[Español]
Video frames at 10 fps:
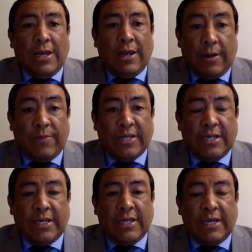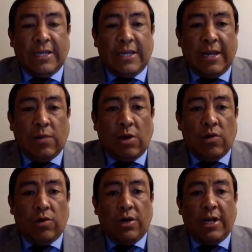eh, representante del
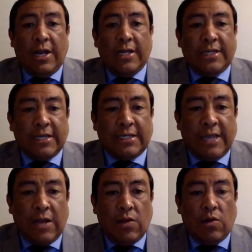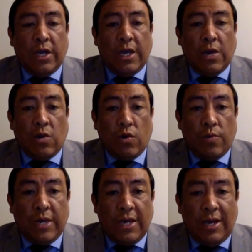Ecuador, es licenciado en
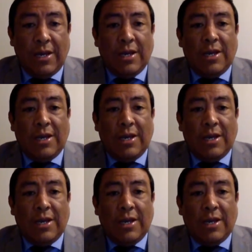economía,